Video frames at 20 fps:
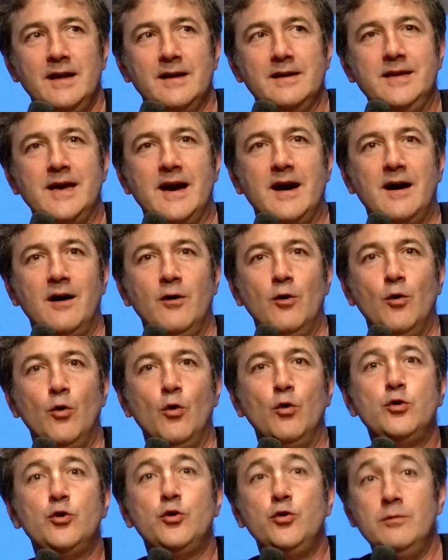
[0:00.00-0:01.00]
Il n'y a
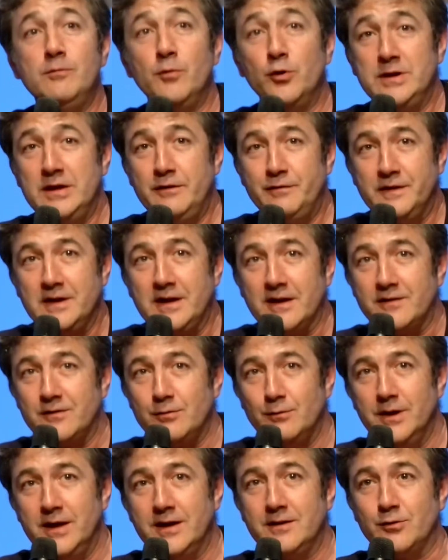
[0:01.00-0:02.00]
aucune
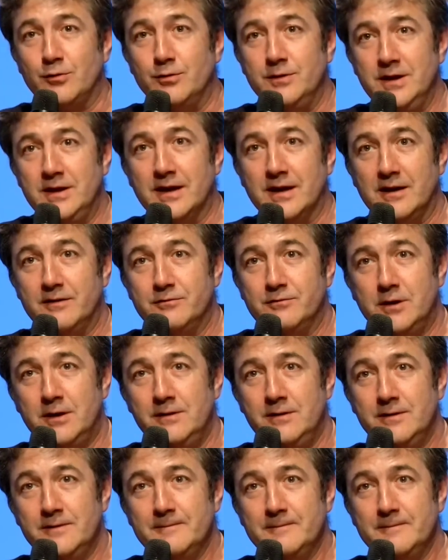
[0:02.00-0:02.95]
modification électronique à la voix.